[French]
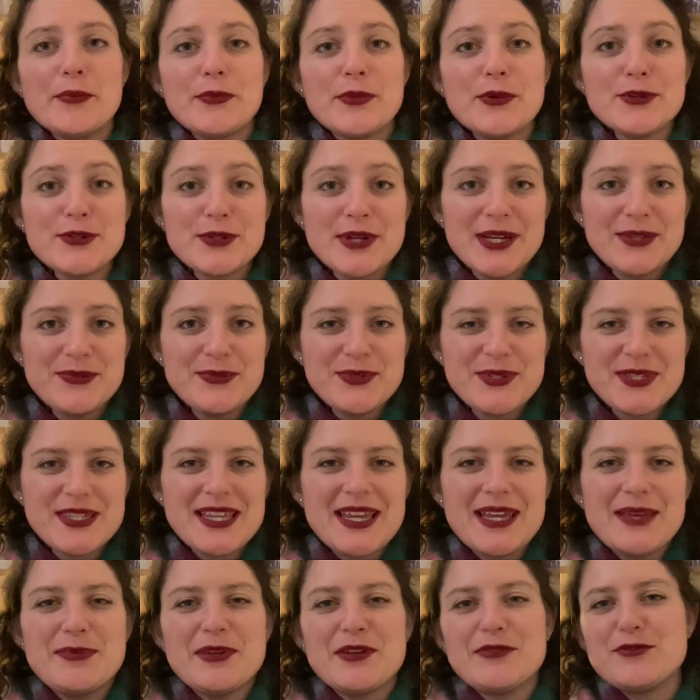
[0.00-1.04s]
Bonjour à tous
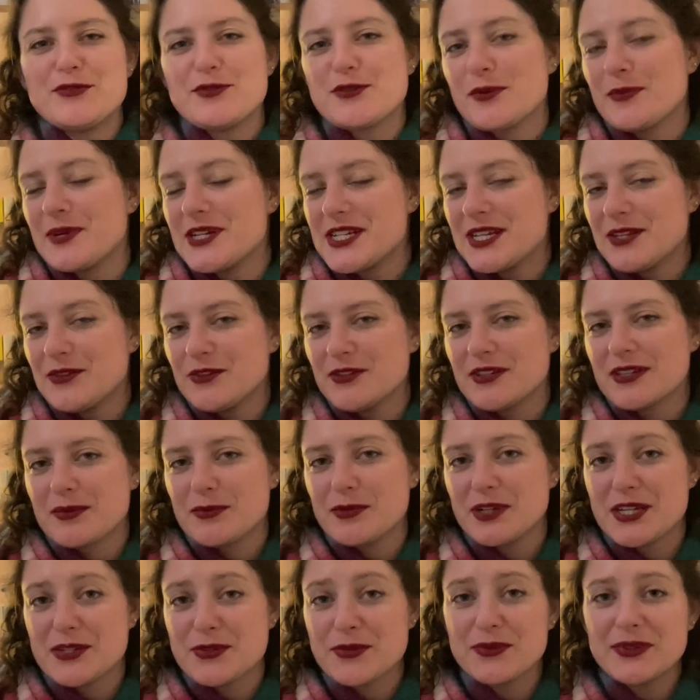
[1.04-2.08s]
et bienvenue sur ma chaîne de
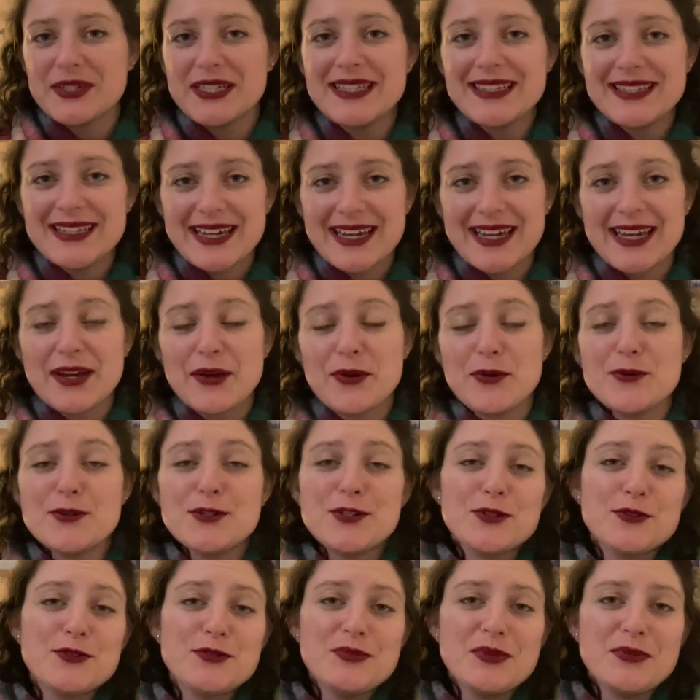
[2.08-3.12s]
tribulations littéraires.
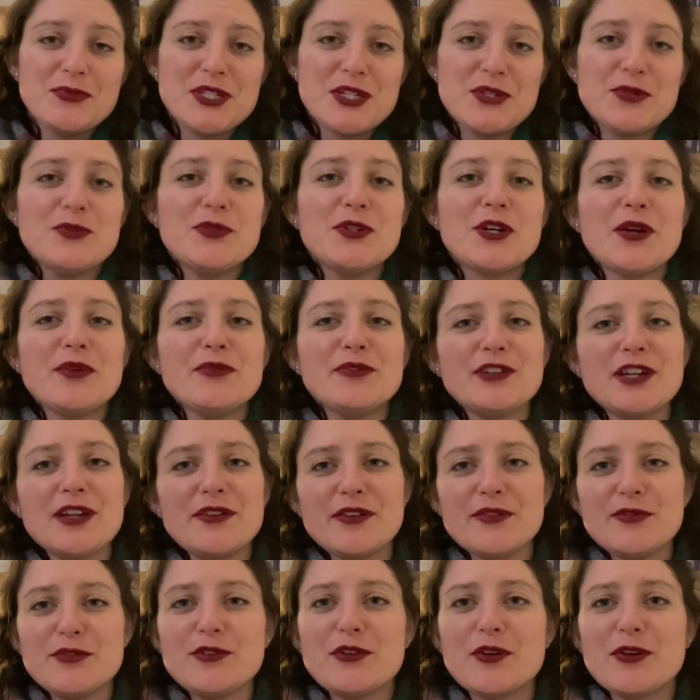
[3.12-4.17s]
Aujourd'hui mes petits loups, comme vous
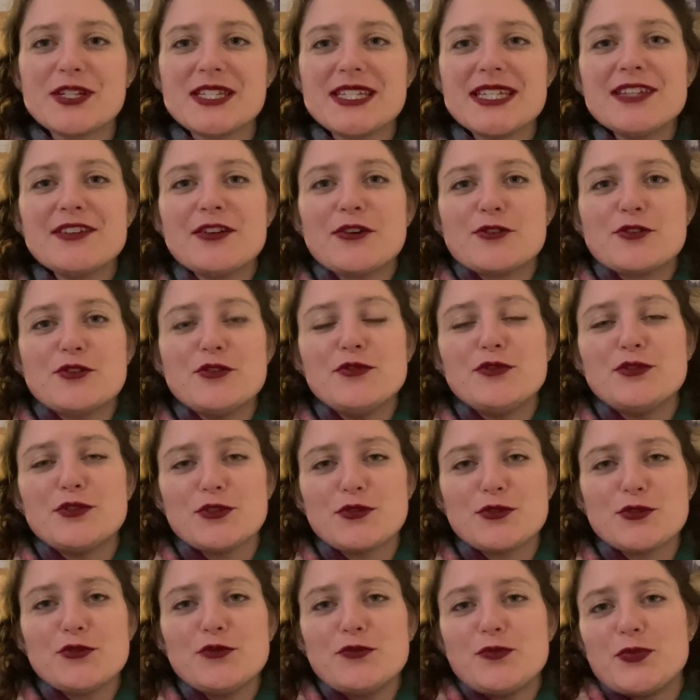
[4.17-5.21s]
l'avez vu dans le titre, je vous
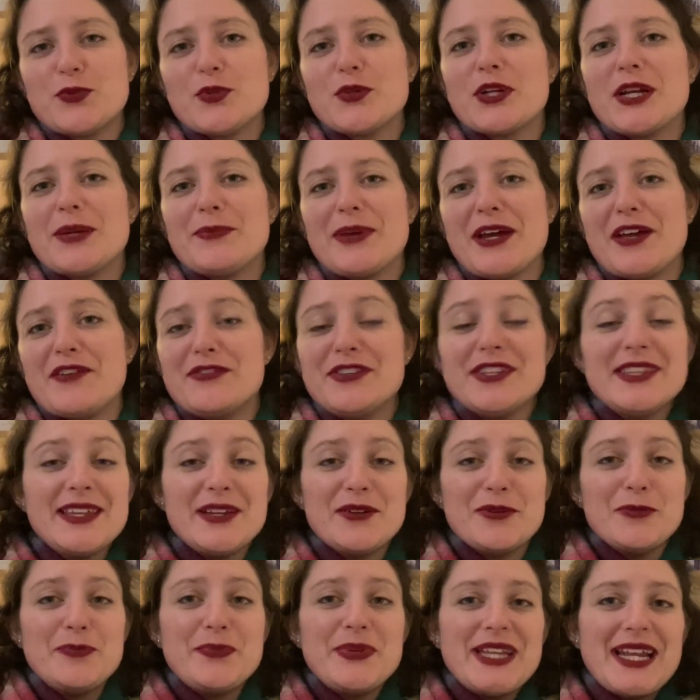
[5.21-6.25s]
retrouve pour ma
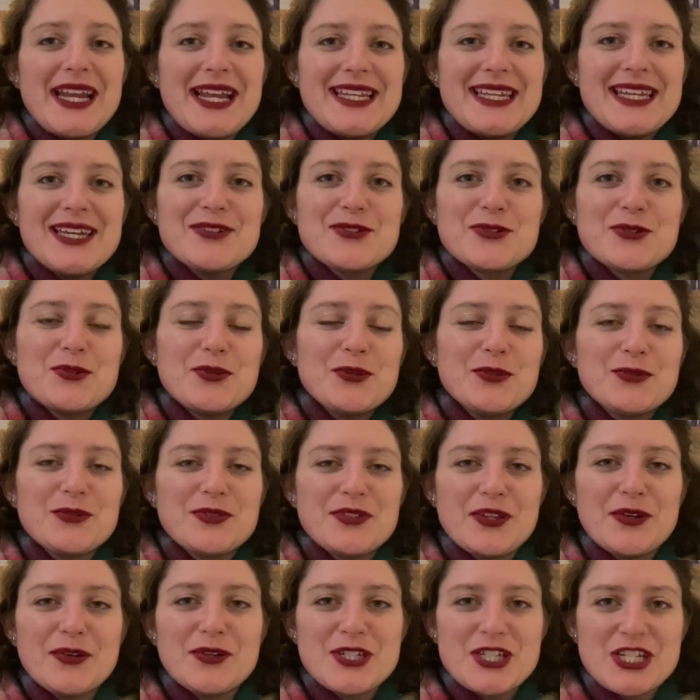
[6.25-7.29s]
vidéo pile à lire du Cold
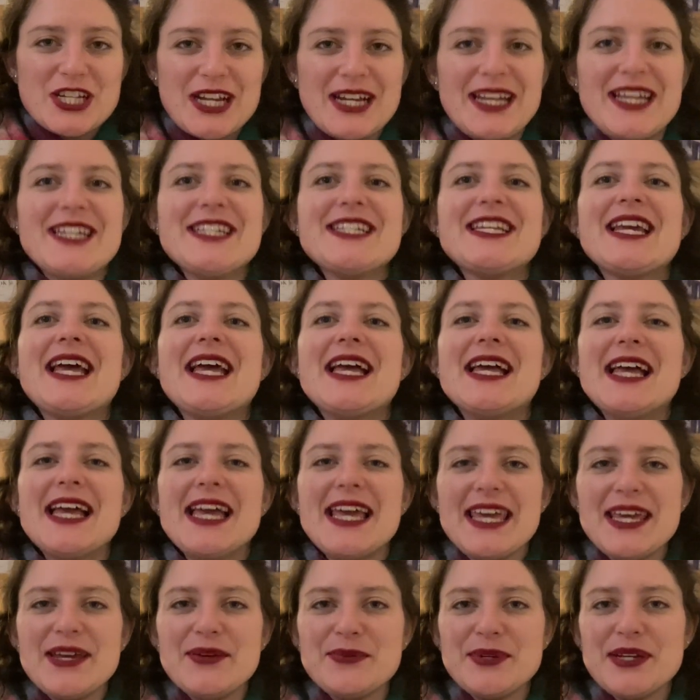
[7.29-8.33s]
Winter Challenge.
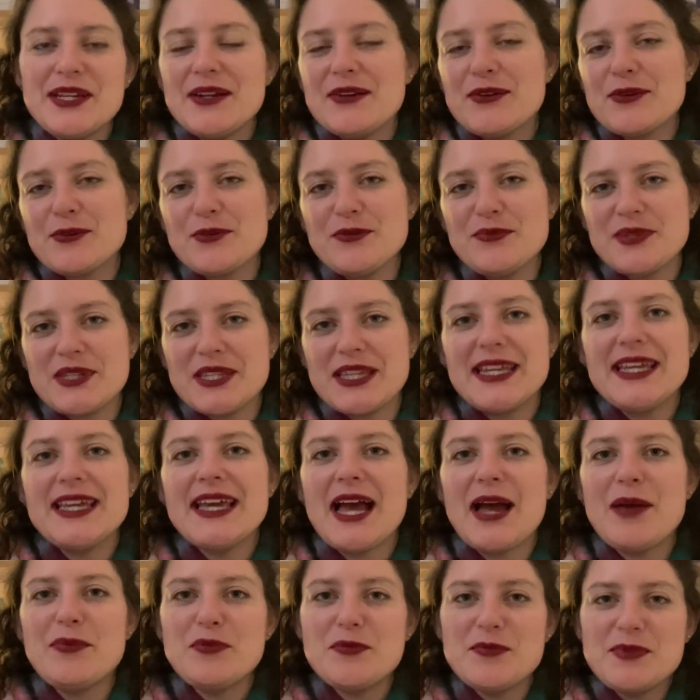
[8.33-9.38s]
Et oui,
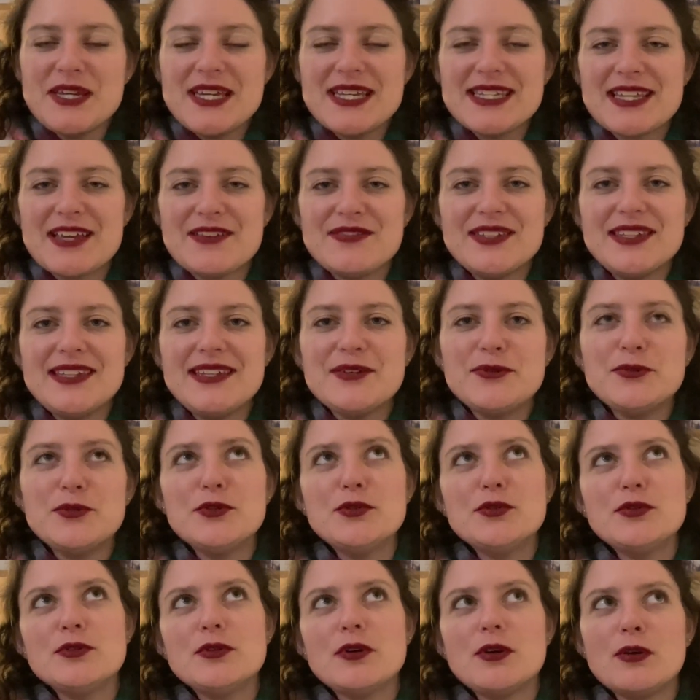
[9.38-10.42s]
l'enluminé a publié sa
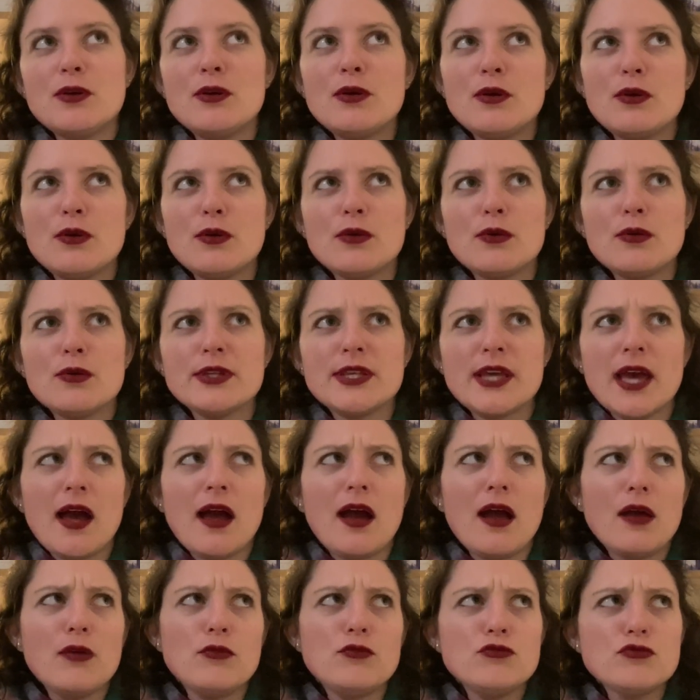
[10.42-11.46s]
vidéo euh, il y
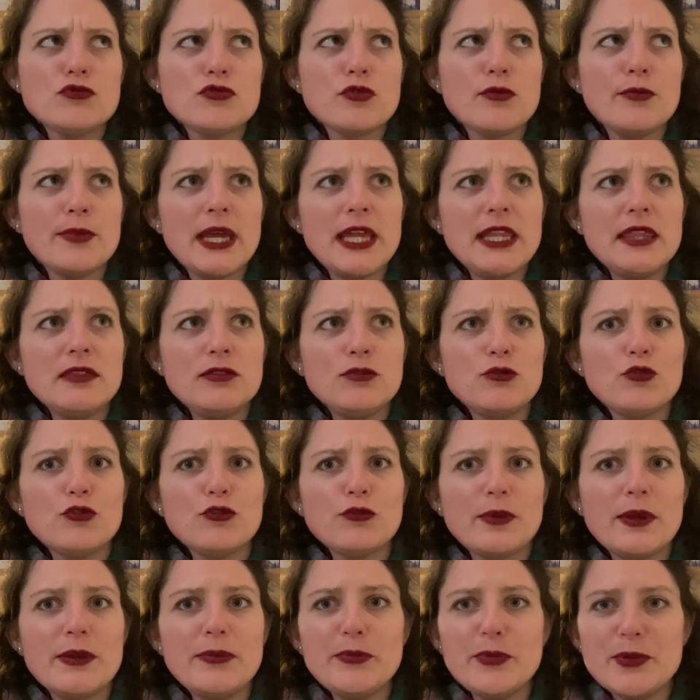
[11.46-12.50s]
a une semaine, deux
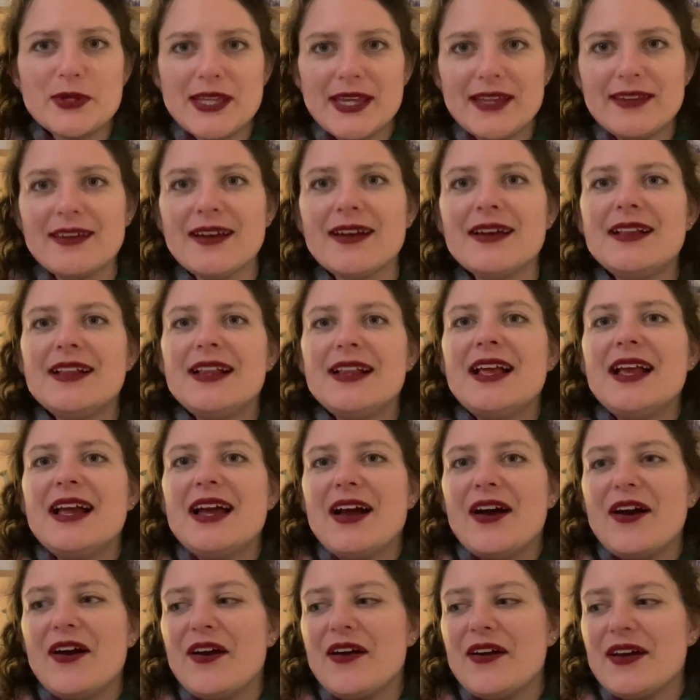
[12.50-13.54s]
semaines peut-être.
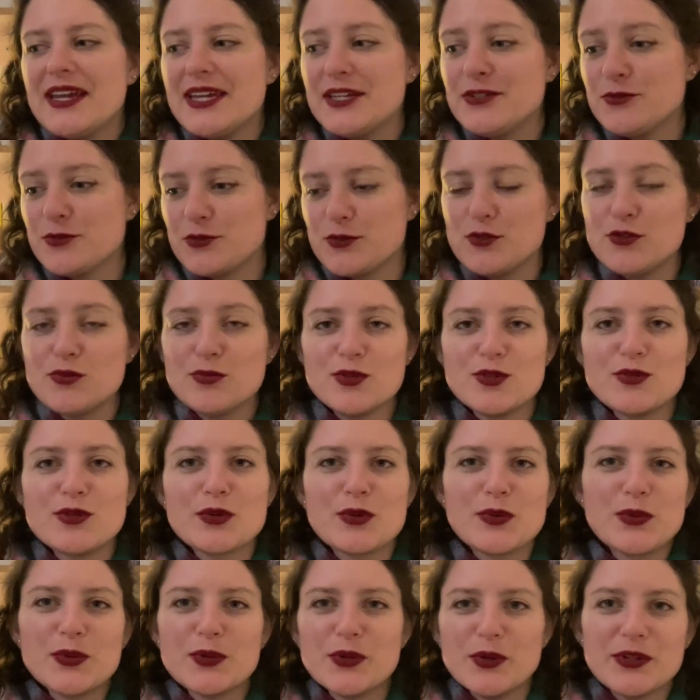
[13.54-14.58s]
Euh, et du coup je me
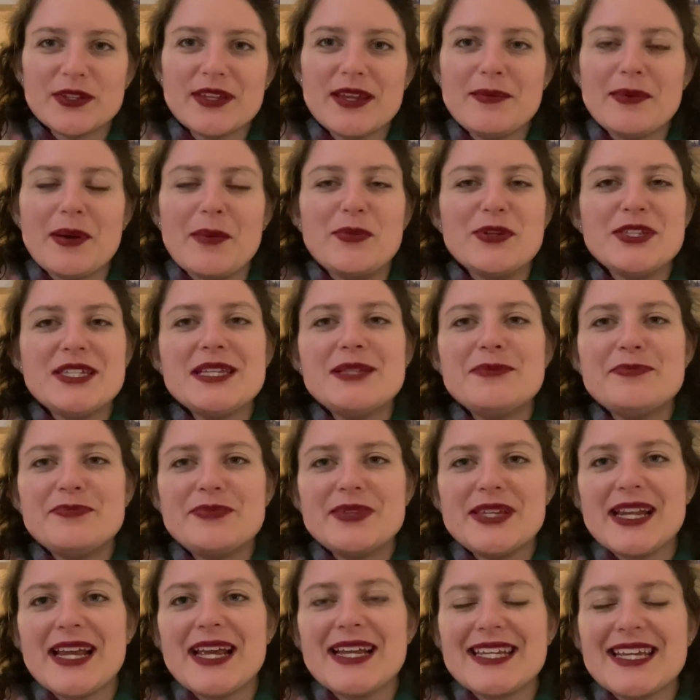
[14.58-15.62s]
suis concocté ma petite
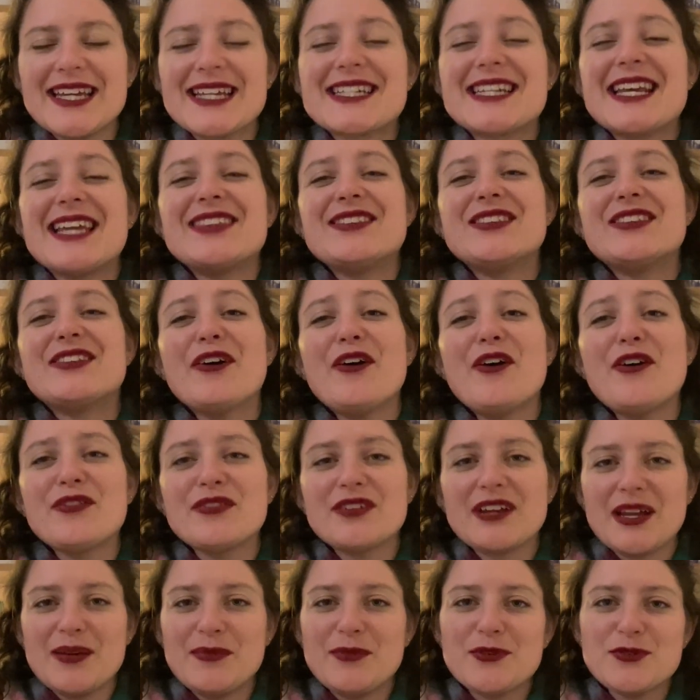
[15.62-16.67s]
pile à lire. J'adore
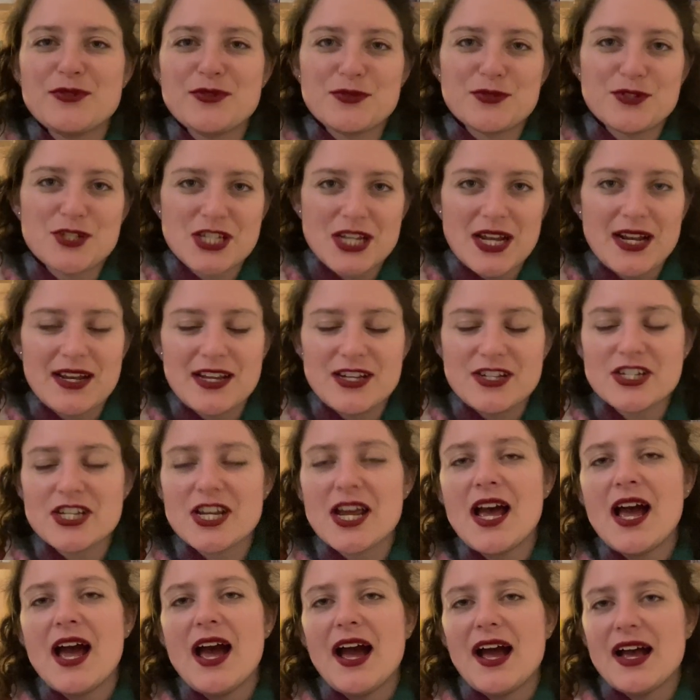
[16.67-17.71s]
vraiment ce challenge
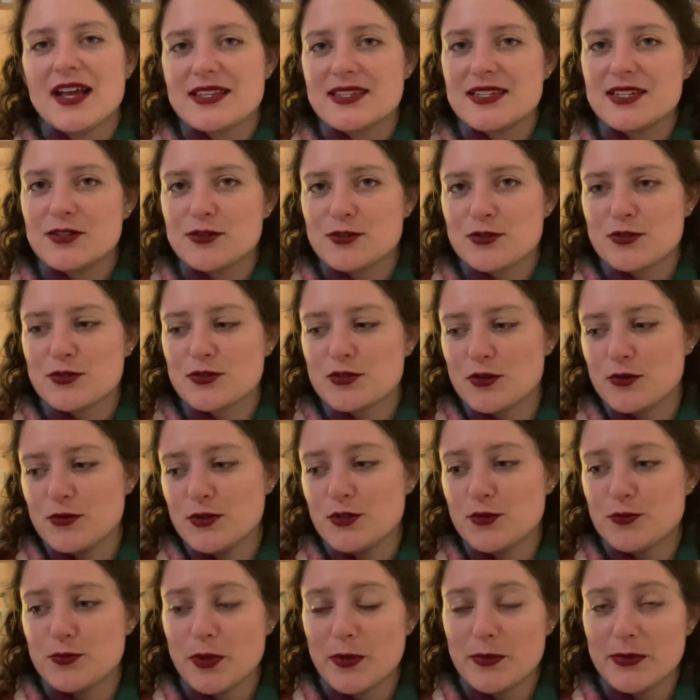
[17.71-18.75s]
ainsi que celui
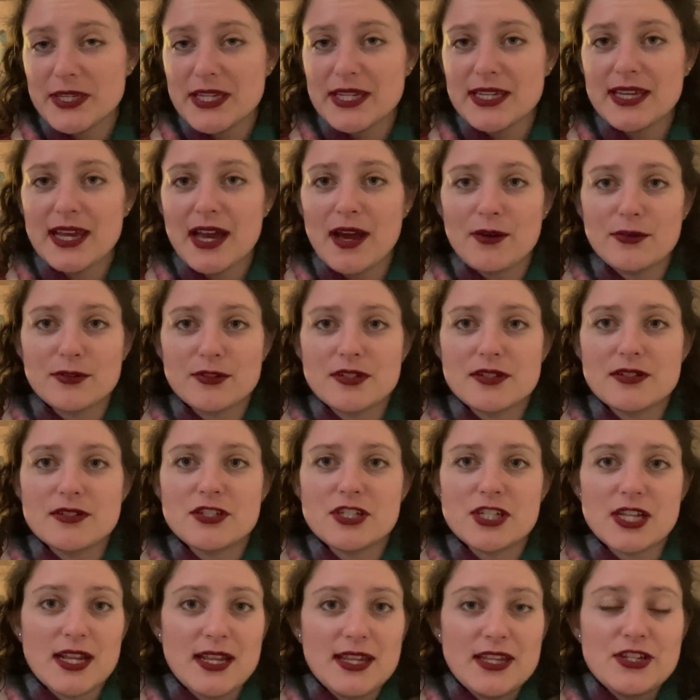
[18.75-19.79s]
du Pumpkin
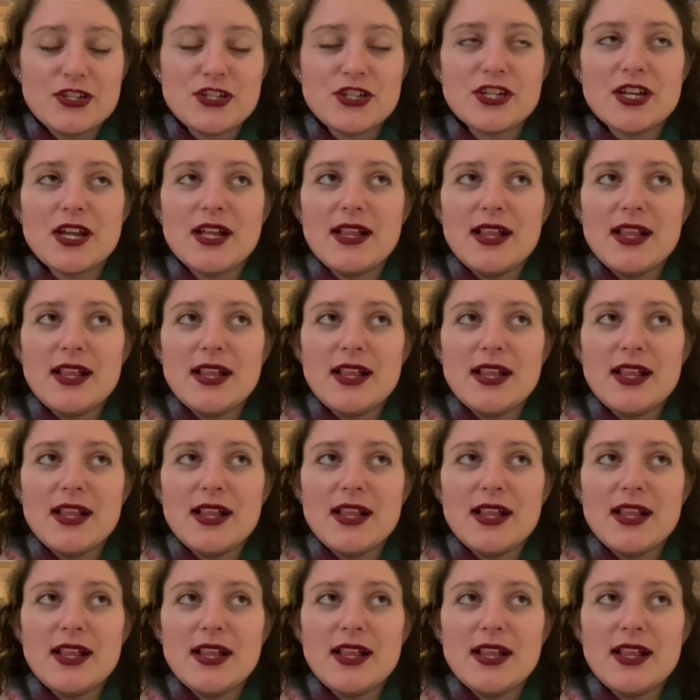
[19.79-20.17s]
Autumn Challenge.